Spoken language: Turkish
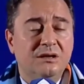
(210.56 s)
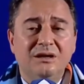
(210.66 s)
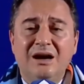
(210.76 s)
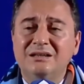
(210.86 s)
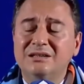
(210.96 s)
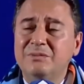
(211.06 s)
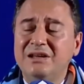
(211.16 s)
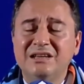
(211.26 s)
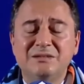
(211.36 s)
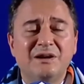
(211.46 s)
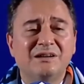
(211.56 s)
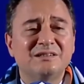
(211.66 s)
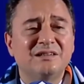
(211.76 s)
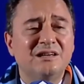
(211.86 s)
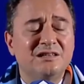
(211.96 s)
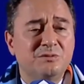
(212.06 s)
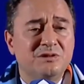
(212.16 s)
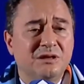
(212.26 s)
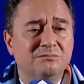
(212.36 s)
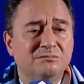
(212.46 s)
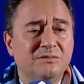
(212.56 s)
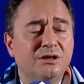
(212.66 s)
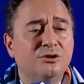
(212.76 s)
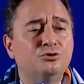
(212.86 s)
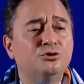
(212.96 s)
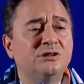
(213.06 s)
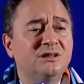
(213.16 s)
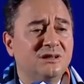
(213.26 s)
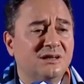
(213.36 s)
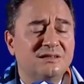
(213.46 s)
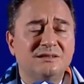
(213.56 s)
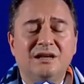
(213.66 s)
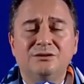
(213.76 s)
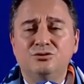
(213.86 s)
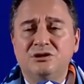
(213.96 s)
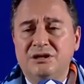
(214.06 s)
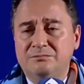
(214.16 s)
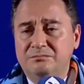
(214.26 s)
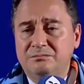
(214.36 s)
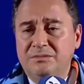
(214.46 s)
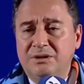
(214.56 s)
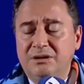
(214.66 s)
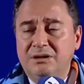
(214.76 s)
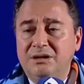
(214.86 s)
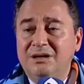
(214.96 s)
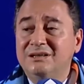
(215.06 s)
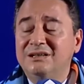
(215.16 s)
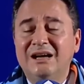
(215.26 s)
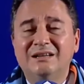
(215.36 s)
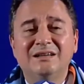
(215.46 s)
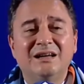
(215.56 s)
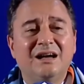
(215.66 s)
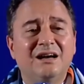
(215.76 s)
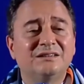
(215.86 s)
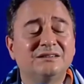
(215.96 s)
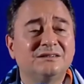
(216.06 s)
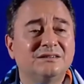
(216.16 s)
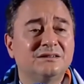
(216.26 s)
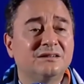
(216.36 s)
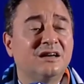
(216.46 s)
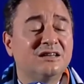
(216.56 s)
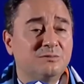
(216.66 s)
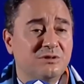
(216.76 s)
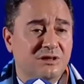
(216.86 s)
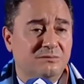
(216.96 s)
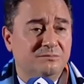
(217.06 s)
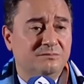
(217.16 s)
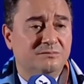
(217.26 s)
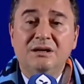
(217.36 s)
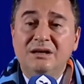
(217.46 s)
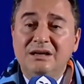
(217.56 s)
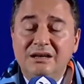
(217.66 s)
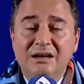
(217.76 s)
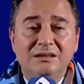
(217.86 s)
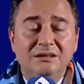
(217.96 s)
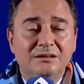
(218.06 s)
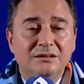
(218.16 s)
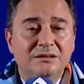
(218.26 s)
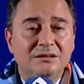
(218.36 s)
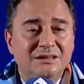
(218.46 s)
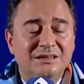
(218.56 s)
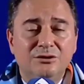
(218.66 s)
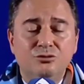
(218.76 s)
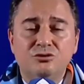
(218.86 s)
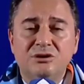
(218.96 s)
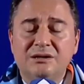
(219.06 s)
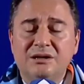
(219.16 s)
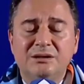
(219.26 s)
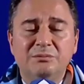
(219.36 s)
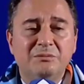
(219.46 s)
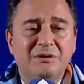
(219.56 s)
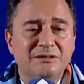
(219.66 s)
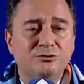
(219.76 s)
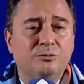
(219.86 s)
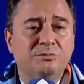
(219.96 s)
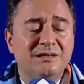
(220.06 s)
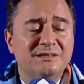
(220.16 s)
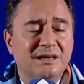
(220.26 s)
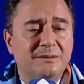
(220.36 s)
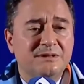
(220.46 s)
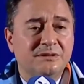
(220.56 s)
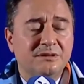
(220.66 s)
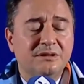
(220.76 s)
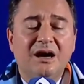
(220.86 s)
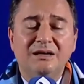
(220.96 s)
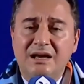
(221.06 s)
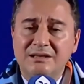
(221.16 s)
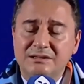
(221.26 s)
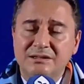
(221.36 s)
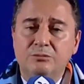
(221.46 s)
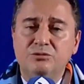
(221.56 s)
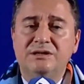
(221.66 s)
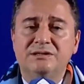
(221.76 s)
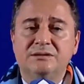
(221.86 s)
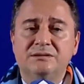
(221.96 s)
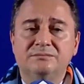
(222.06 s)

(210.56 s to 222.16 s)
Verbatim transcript: Artık Merkez Bankası'na erişmeyeceğim. TÜİK'in yakasından düşeceğim. Yargıya artık karışmayacağım. İnanın 2-3 dakikalık bir basın toplantısı yapsın. Hatasını kabul etsin.